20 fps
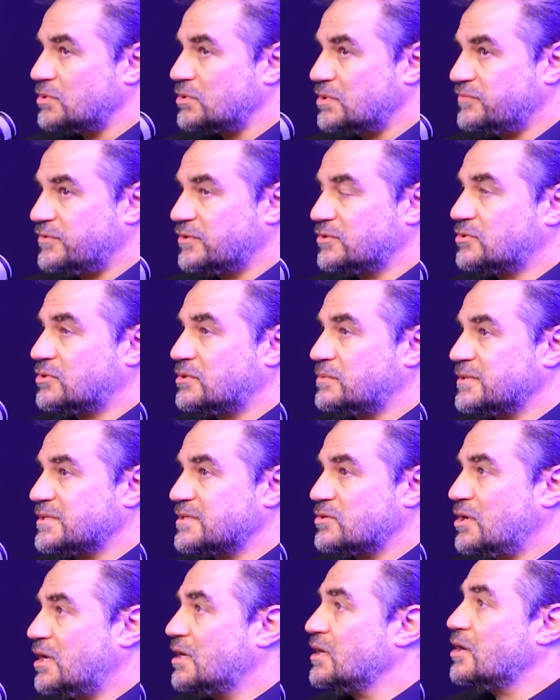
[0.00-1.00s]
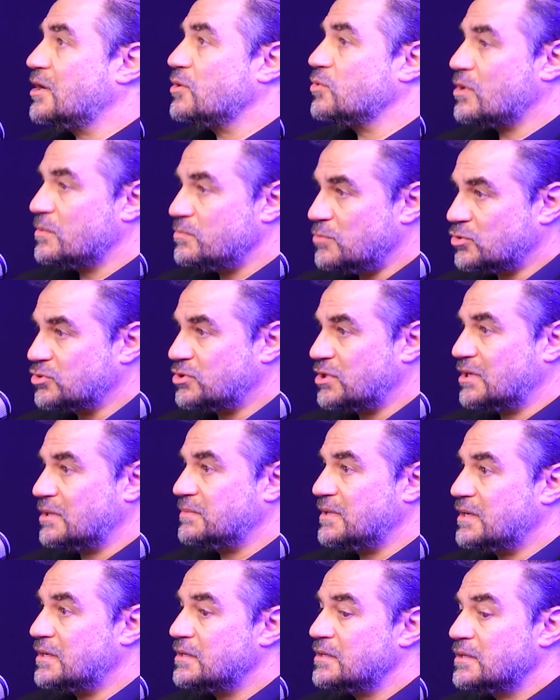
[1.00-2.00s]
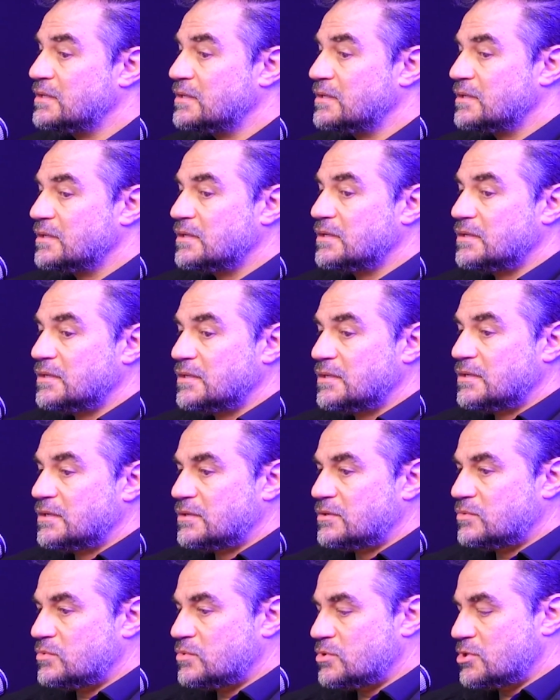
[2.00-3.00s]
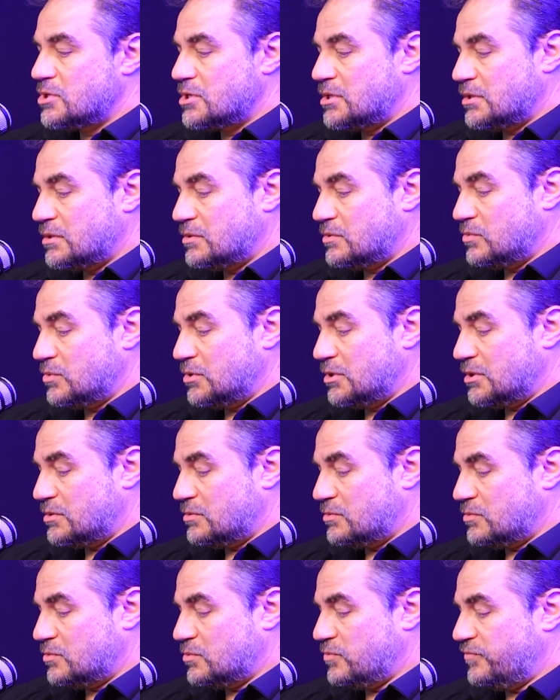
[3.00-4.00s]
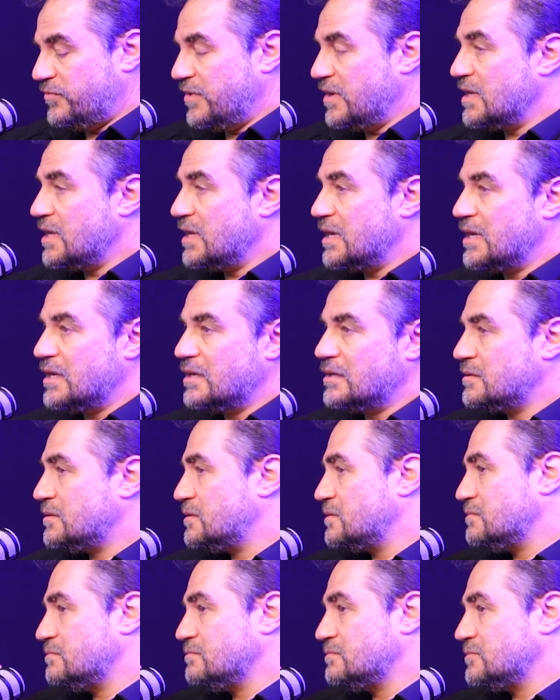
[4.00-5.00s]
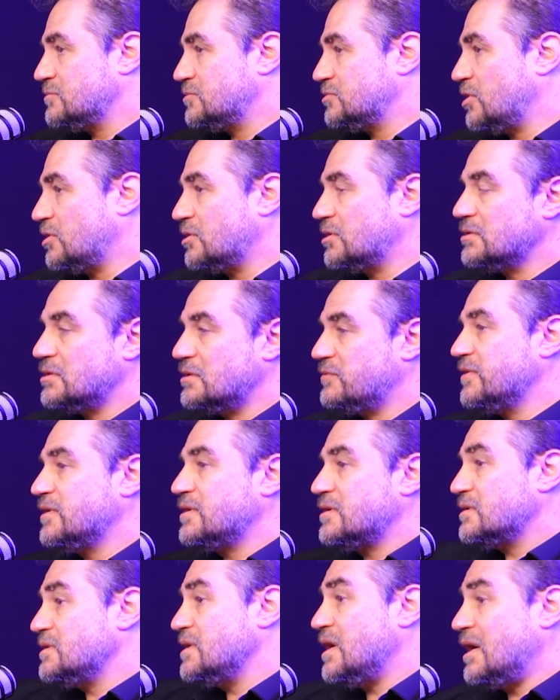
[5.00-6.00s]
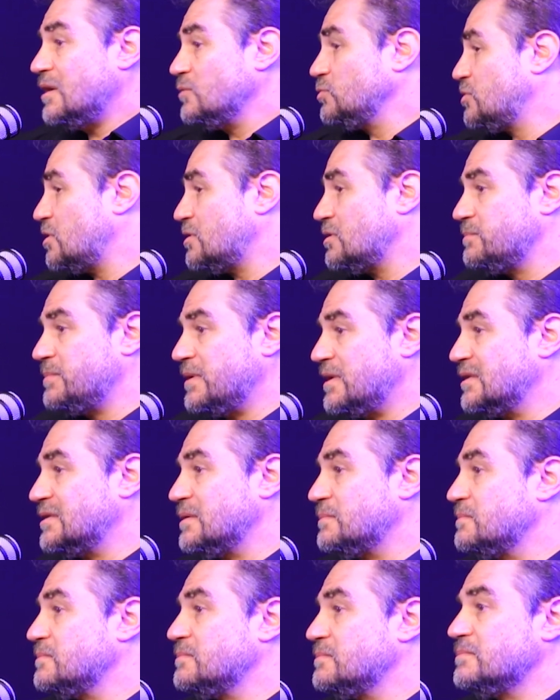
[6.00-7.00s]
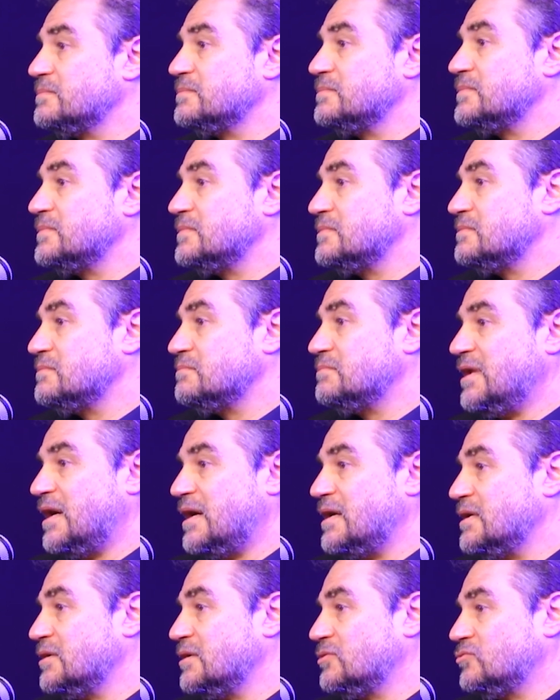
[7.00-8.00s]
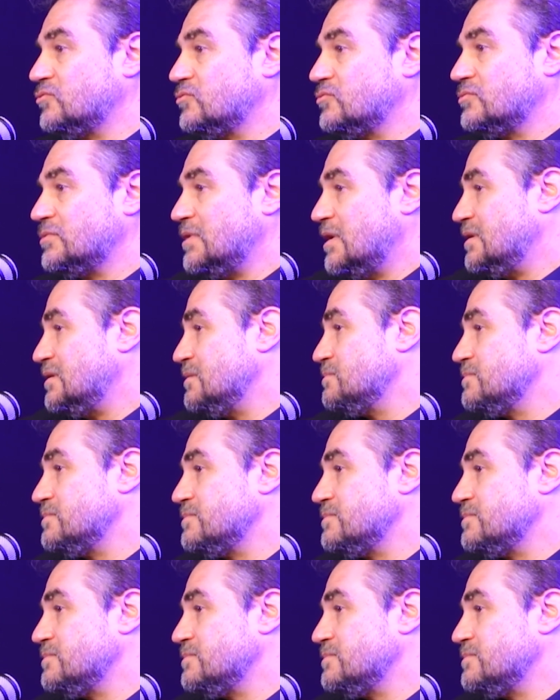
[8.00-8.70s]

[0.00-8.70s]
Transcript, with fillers: لفتره مثلا ولا حاجه او كان مقتنع بيها وفجاه لا طرد الفكره دي او طرد بني ادم من حياته يعني